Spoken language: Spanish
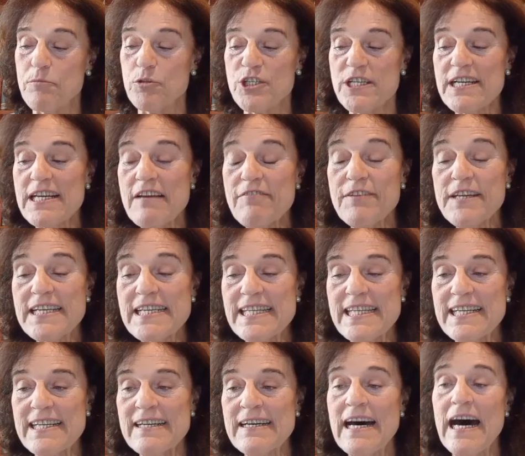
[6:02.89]
Pues es la
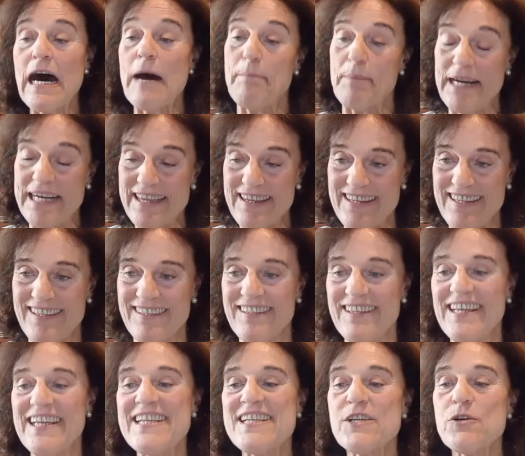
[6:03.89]
fiesta aparte,
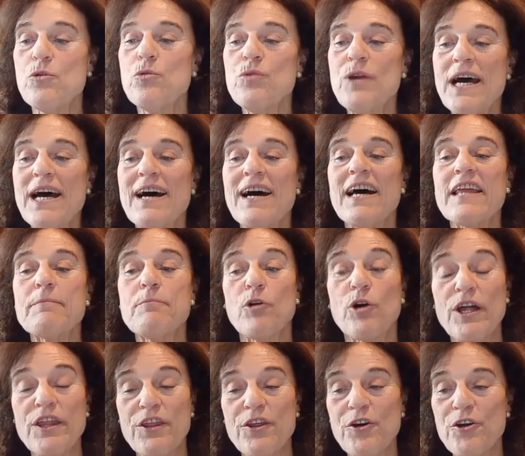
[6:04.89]
es una
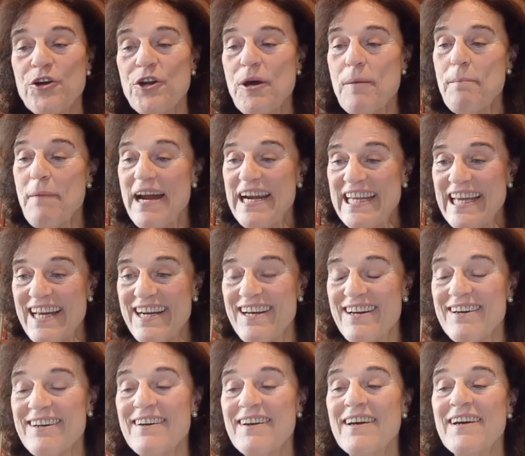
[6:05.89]
advocación
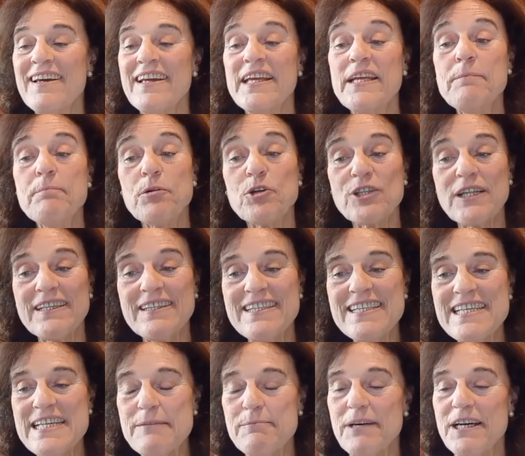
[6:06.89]
mariana
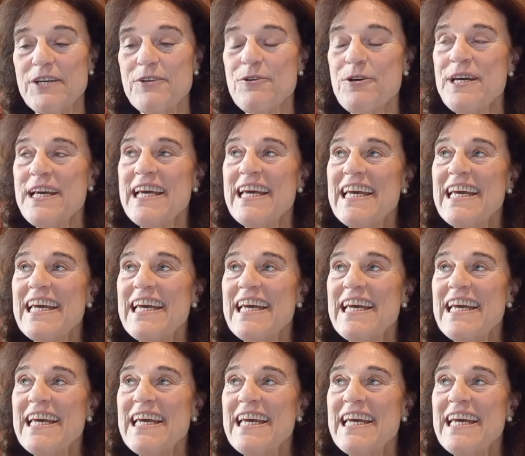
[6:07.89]
importantísima, ¿no?